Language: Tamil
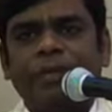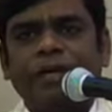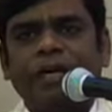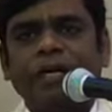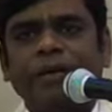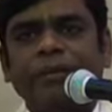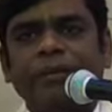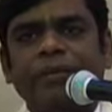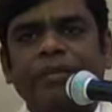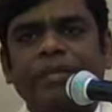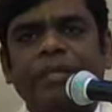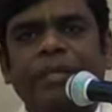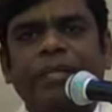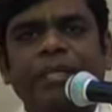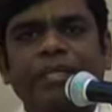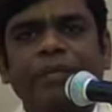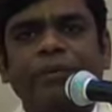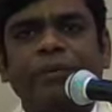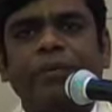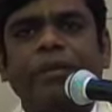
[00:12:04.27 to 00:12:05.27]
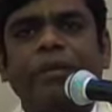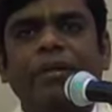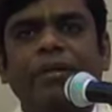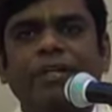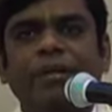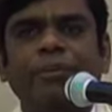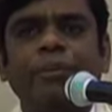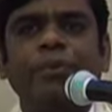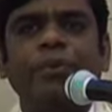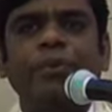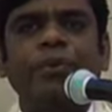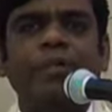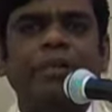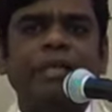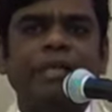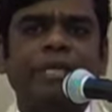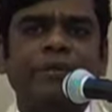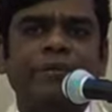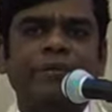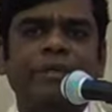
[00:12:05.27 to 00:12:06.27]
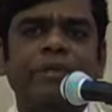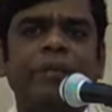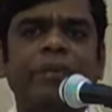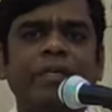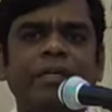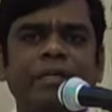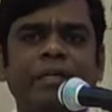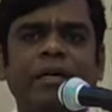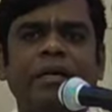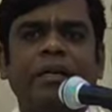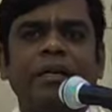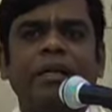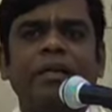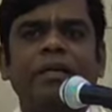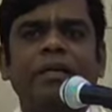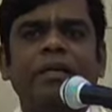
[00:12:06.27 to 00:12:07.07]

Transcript: ஆகவே வந்து கடவுள் நம்மோடு இருக்க வேண்டும் என்றால்